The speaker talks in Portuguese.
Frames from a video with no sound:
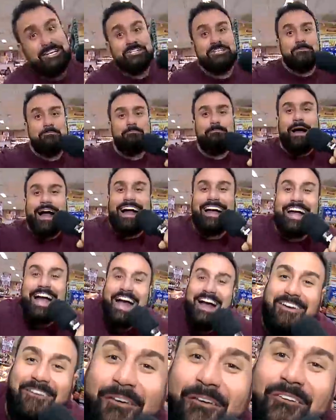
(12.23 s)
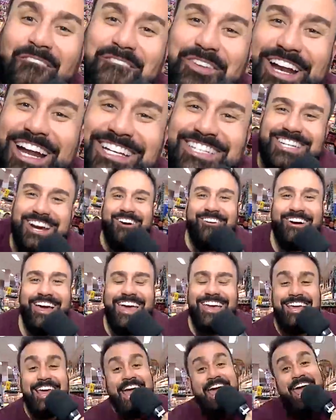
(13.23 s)
de pagar a compra de
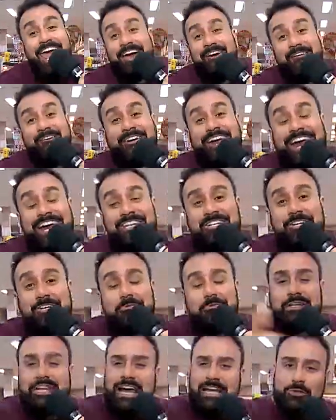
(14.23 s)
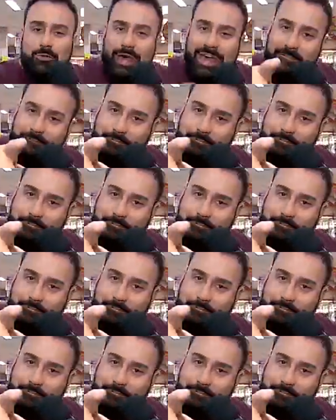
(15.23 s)
alguém. É o caixa iluminado, é